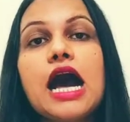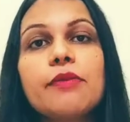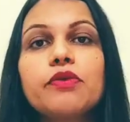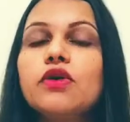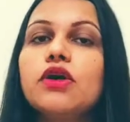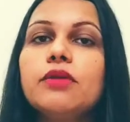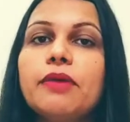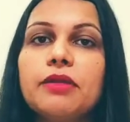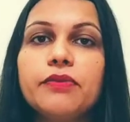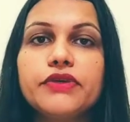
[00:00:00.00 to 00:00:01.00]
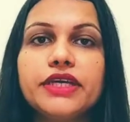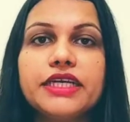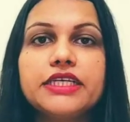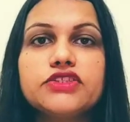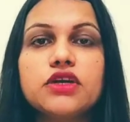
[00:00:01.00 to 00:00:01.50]
आपको कोई
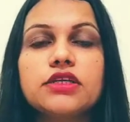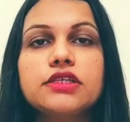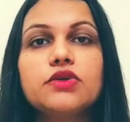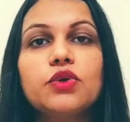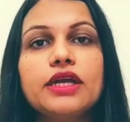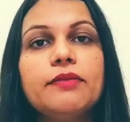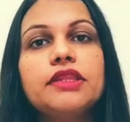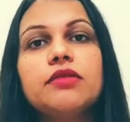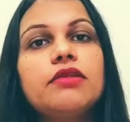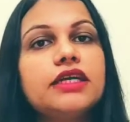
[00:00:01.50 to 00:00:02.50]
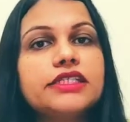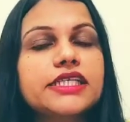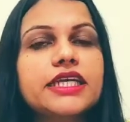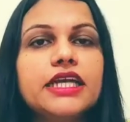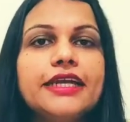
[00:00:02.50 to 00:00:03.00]
पल्मोनरी डिसऑर्डर हो गए मतलब लंग
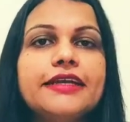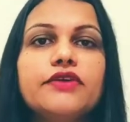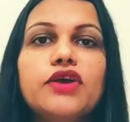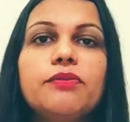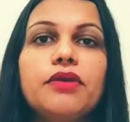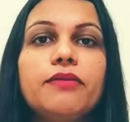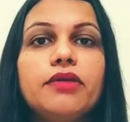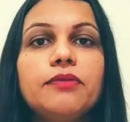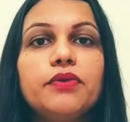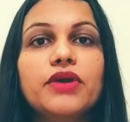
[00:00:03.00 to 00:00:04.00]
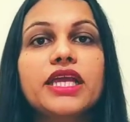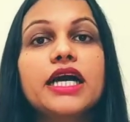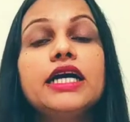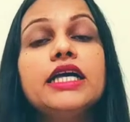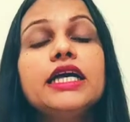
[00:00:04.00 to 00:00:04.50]
से रिलेटेड कोई प्रॉब्लम हो
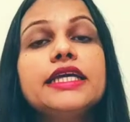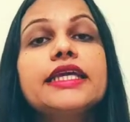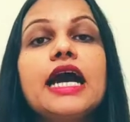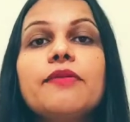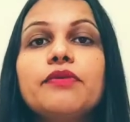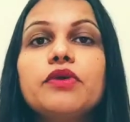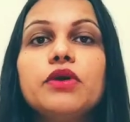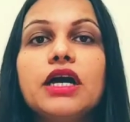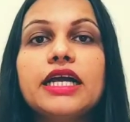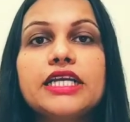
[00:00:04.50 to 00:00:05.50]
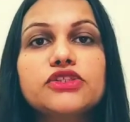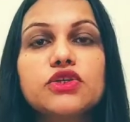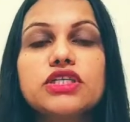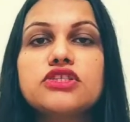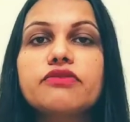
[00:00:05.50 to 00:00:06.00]
गया या आपको
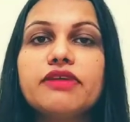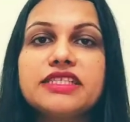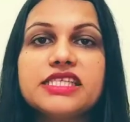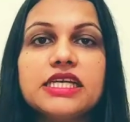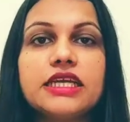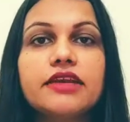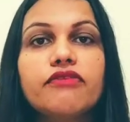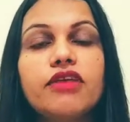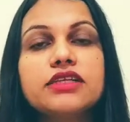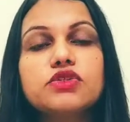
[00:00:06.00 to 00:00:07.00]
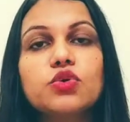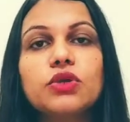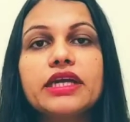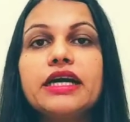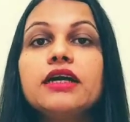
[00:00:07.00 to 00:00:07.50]
गैस्ट्रोइसोफेजियल रिफ्लेक्स हो
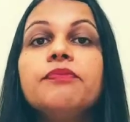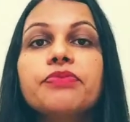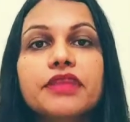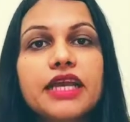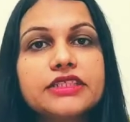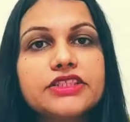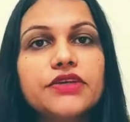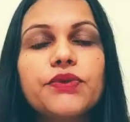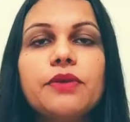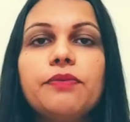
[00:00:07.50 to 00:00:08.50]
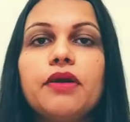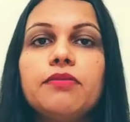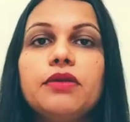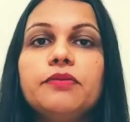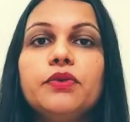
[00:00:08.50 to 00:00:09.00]
गया गैस्ट्रिक कोई
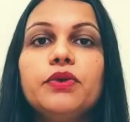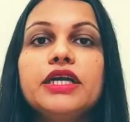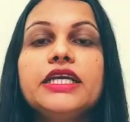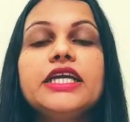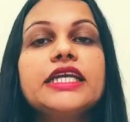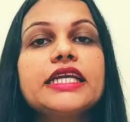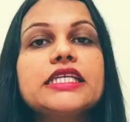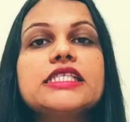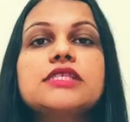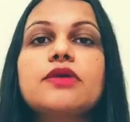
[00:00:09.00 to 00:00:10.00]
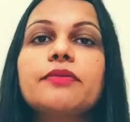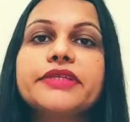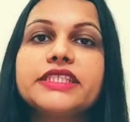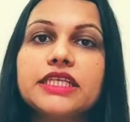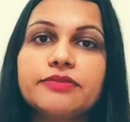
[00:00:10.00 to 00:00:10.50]
प्रॉब्लम हो गई इन केसेस में
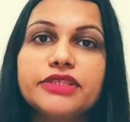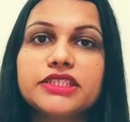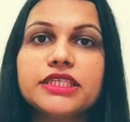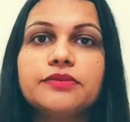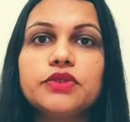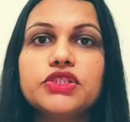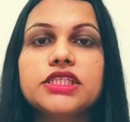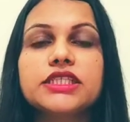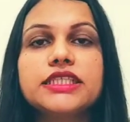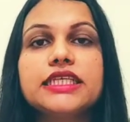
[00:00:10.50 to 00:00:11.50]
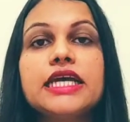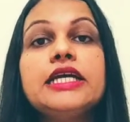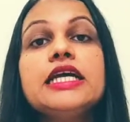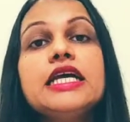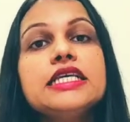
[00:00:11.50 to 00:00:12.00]
आपकी स्लीप डिस्टर्ब हो सकती है
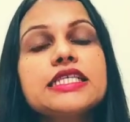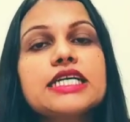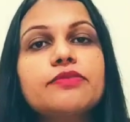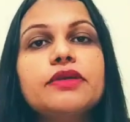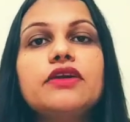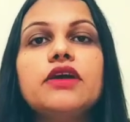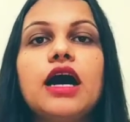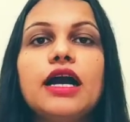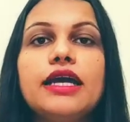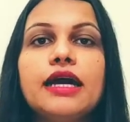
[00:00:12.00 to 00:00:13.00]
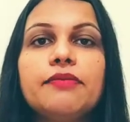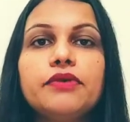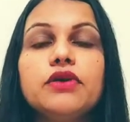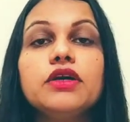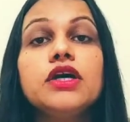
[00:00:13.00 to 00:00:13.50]
साथ में अगर
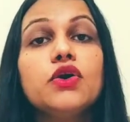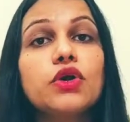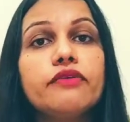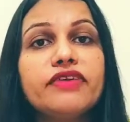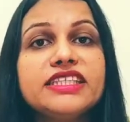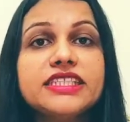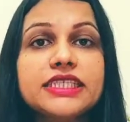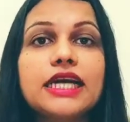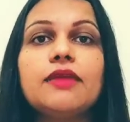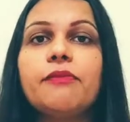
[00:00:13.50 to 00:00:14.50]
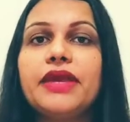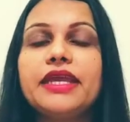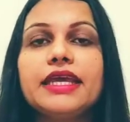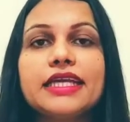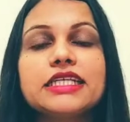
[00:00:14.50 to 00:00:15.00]
आपको कोई फिजिकल
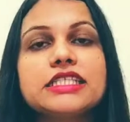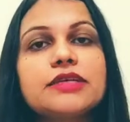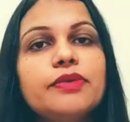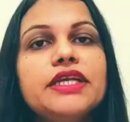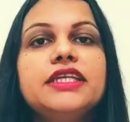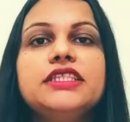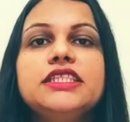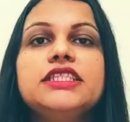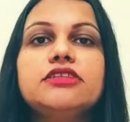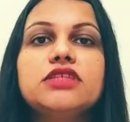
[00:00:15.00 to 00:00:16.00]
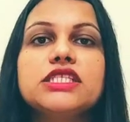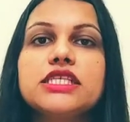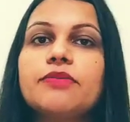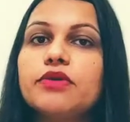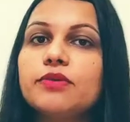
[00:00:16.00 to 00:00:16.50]
पेन है किसी भी डिजीज़ की वजह
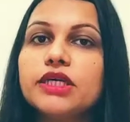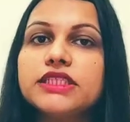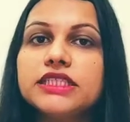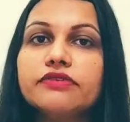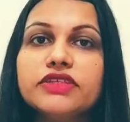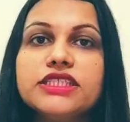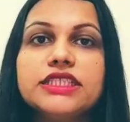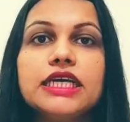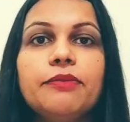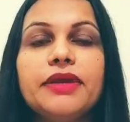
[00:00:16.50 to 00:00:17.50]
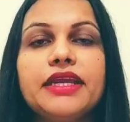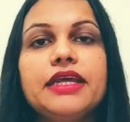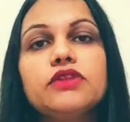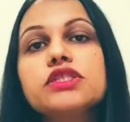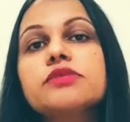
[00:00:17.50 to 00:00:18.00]
से आपको बहुत ज़्यादा फिजिकल पेन
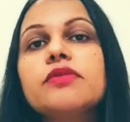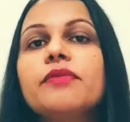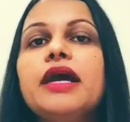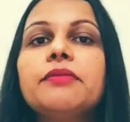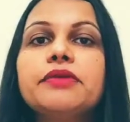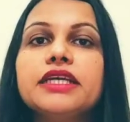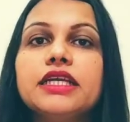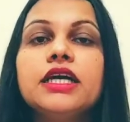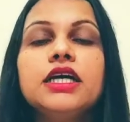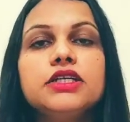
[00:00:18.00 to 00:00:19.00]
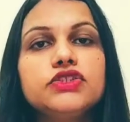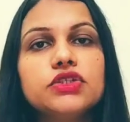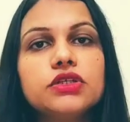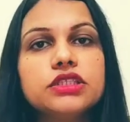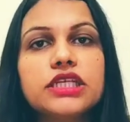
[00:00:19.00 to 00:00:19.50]
है तो इसमें भी आपकी
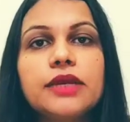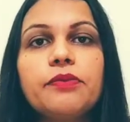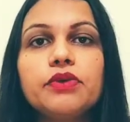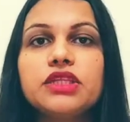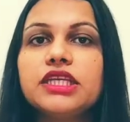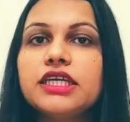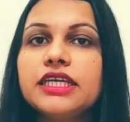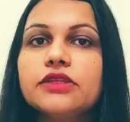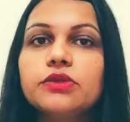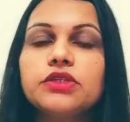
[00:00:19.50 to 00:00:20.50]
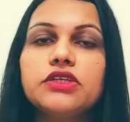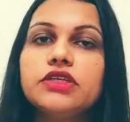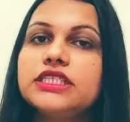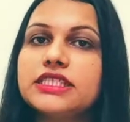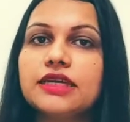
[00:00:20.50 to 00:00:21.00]
जो स्लीप होती है नींद होती है
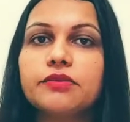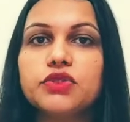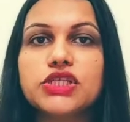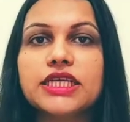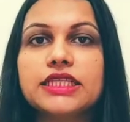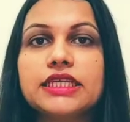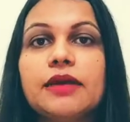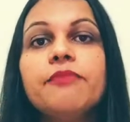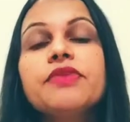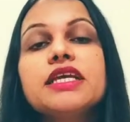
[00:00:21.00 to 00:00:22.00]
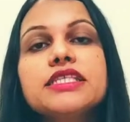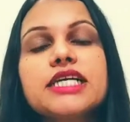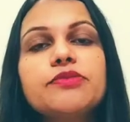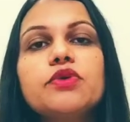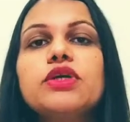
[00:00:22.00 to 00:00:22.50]
वो डिस्टर्ब हो जाती है
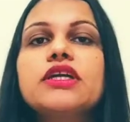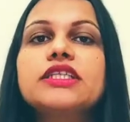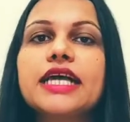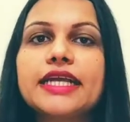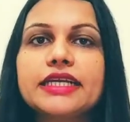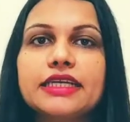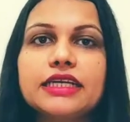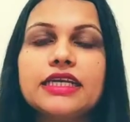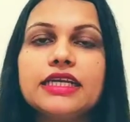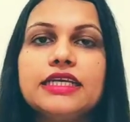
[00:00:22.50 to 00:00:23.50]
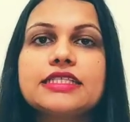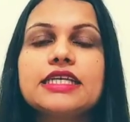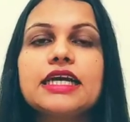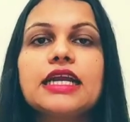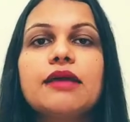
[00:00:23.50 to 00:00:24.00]
साथ में कोई साइकेट्रिक इलनेस
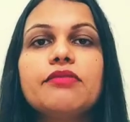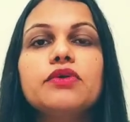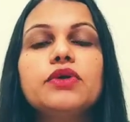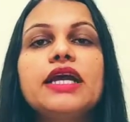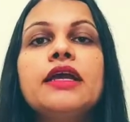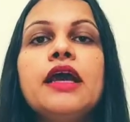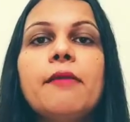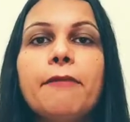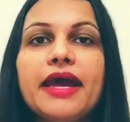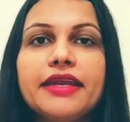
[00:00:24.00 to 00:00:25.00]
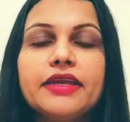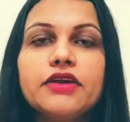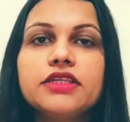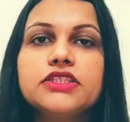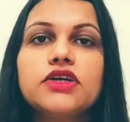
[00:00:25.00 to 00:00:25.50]
है अगर आपको कोई पैनिक
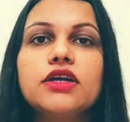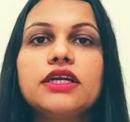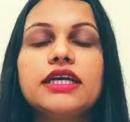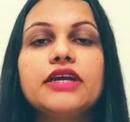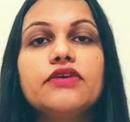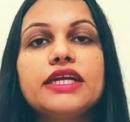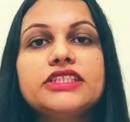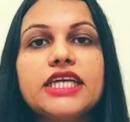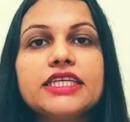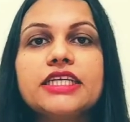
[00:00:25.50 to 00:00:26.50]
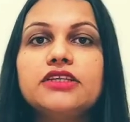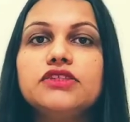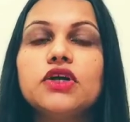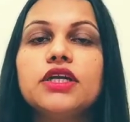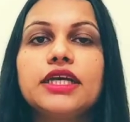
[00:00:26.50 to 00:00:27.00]
डिसऑर्डर है कोई एनजाइटी
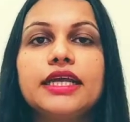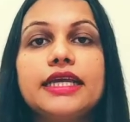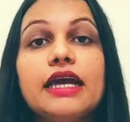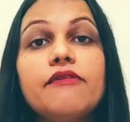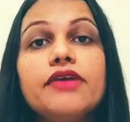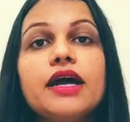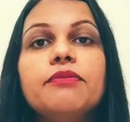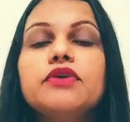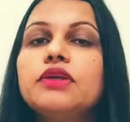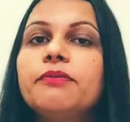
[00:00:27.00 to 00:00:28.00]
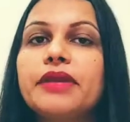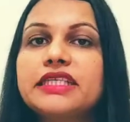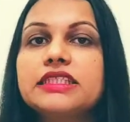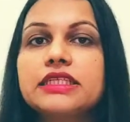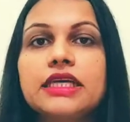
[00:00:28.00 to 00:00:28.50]
डिसऑर्डर है या फिर आपको
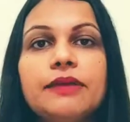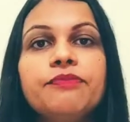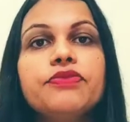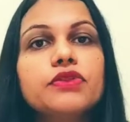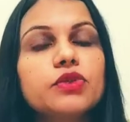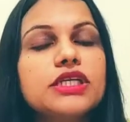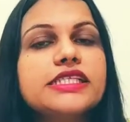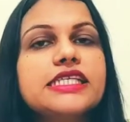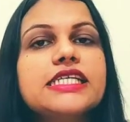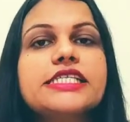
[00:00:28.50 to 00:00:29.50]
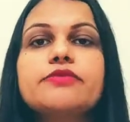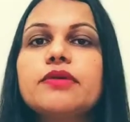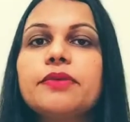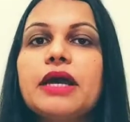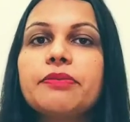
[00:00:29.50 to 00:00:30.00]
डिप्रेशन है तो इस केस
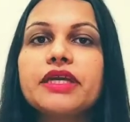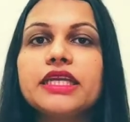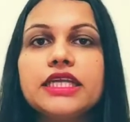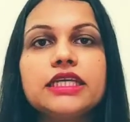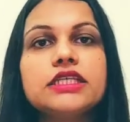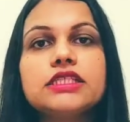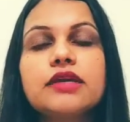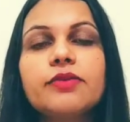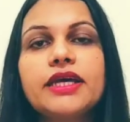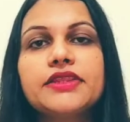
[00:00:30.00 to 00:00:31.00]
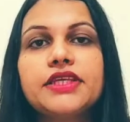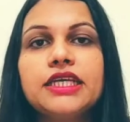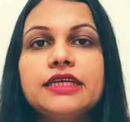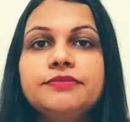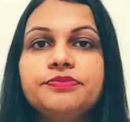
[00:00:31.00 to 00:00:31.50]
में भी आपकी नींद डिस्टर्ब
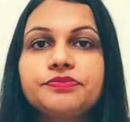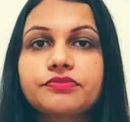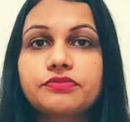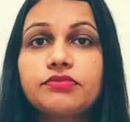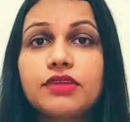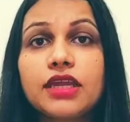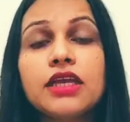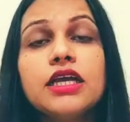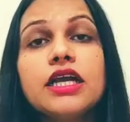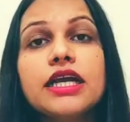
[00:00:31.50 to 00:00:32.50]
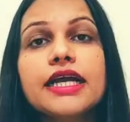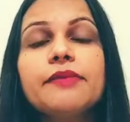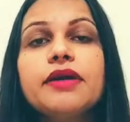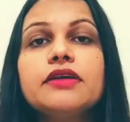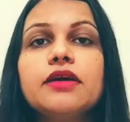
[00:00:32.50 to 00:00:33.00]
रहती है
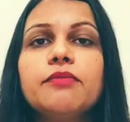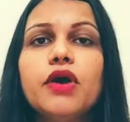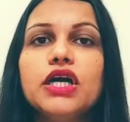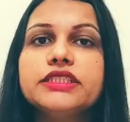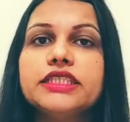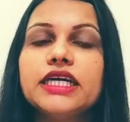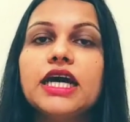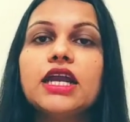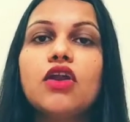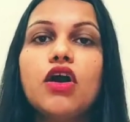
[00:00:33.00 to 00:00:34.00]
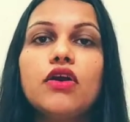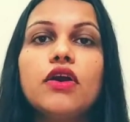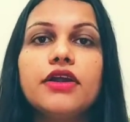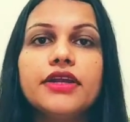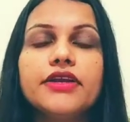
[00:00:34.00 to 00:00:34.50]
कई बार बहुत ज़्यादा अगर लॉन्ग
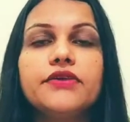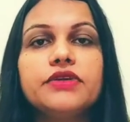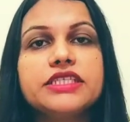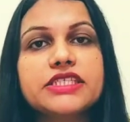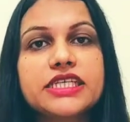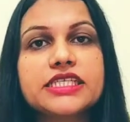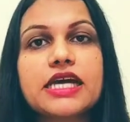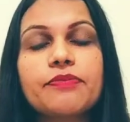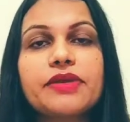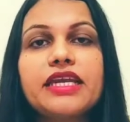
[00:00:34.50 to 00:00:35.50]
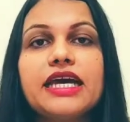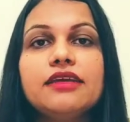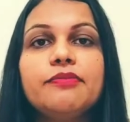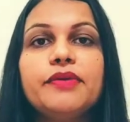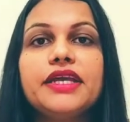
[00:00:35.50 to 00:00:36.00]
कंटिन्यू स्ट्रेस आपकी
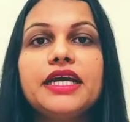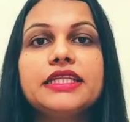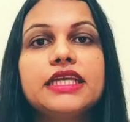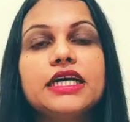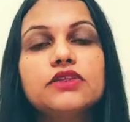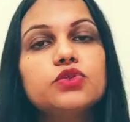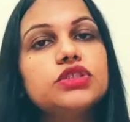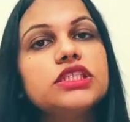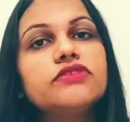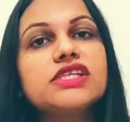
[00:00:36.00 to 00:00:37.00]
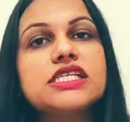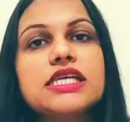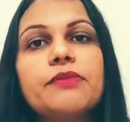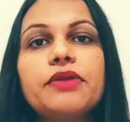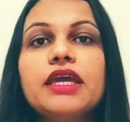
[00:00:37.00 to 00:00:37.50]
लाइफ में रहता है तो उसकी वजह
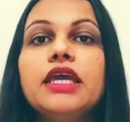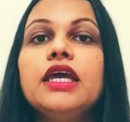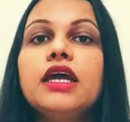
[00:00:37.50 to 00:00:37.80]
से आपकी